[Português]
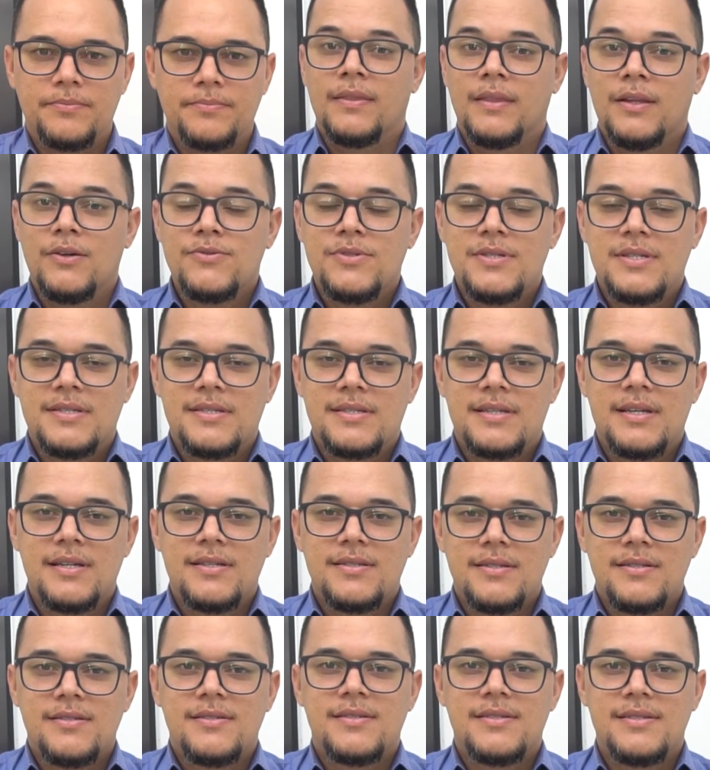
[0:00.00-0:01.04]
Não se
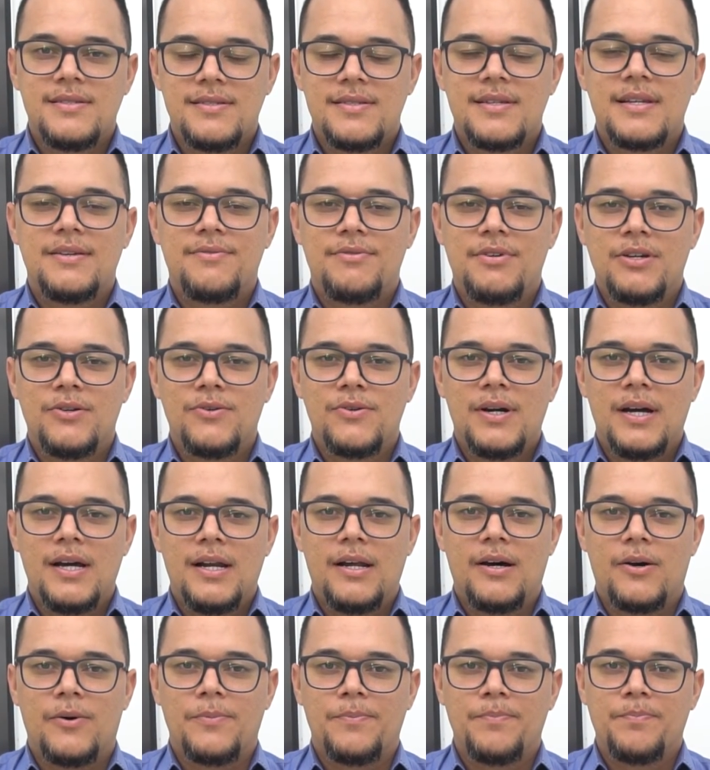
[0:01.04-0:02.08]
esqueça de se inscrever no
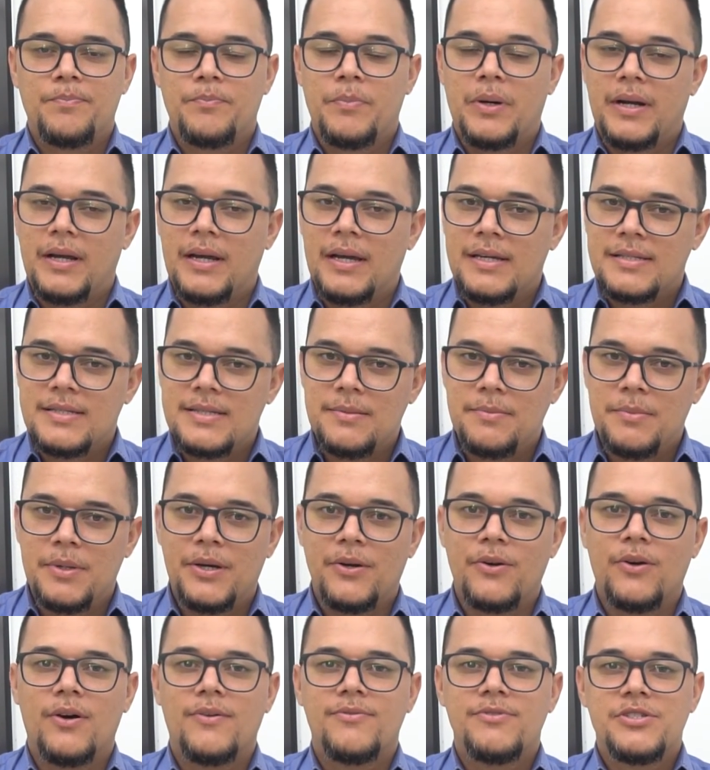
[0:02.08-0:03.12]
canal para
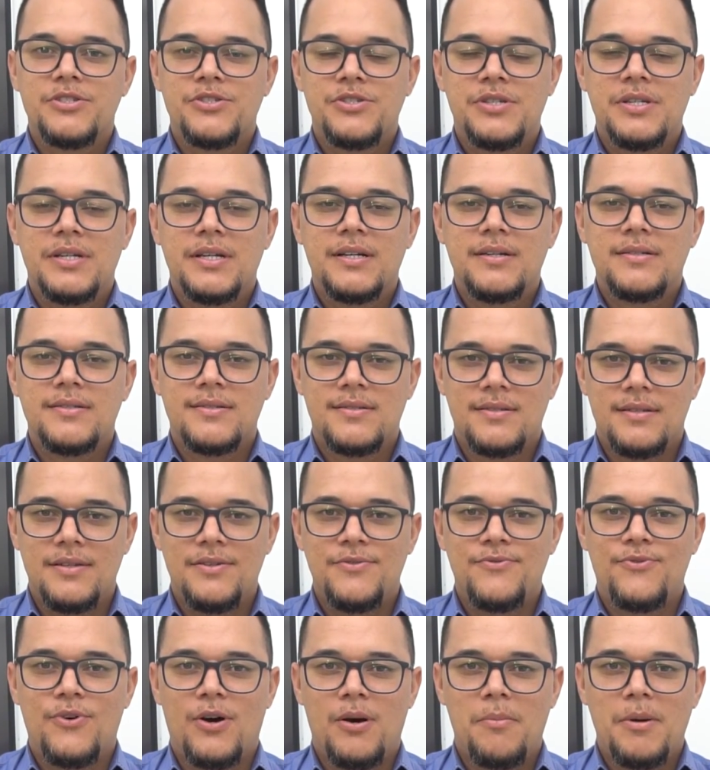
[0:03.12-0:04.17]
receber novas dicas e
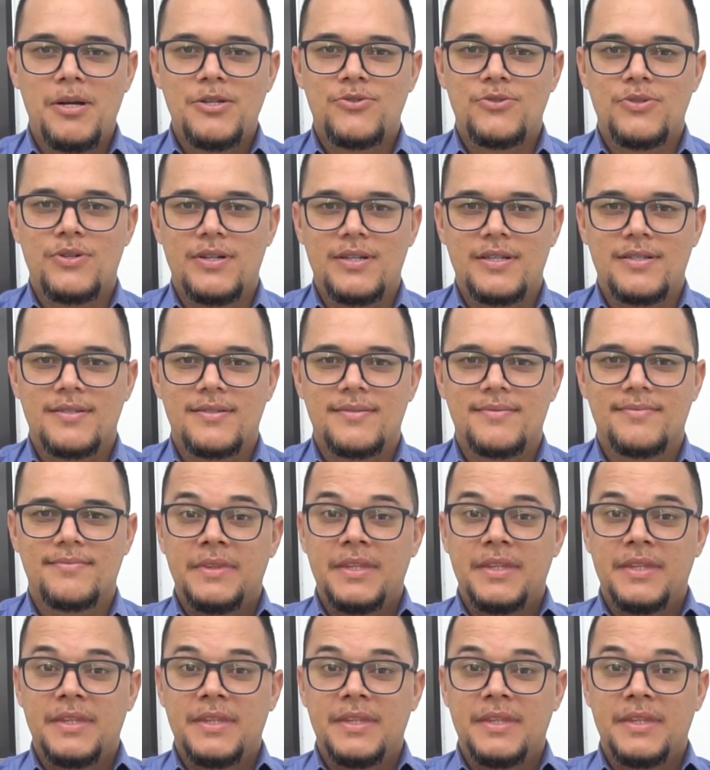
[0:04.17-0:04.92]
informações.